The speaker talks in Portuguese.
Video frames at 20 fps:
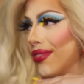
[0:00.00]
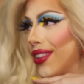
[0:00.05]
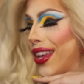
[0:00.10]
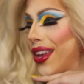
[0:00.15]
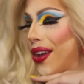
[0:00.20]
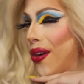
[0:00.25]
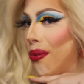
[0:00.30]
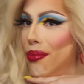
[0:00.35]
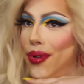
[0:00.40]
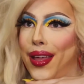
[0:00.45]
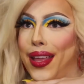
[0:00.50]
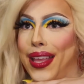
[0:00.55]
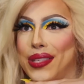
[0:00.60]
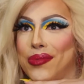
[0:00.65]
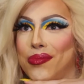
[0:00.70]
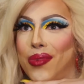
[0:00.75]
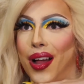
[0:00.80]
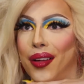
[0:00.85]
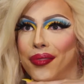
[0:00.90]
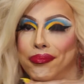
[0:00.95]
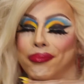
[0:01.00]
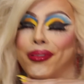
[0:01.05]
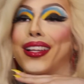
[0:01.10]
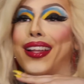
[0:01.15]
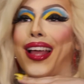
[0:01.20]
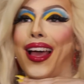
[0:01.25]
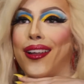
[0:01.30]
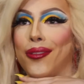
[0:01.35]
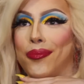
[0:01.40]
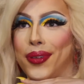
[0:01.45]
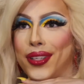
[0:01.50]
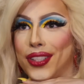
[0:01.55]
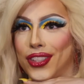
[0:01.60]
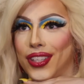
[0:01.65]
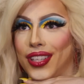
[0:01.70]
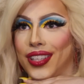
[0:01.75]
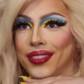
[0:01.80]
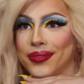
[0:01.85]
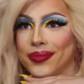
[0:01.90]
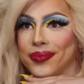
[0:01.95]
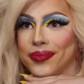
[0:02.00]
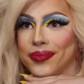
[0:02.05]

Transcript: eu mesma, Penélope Jean.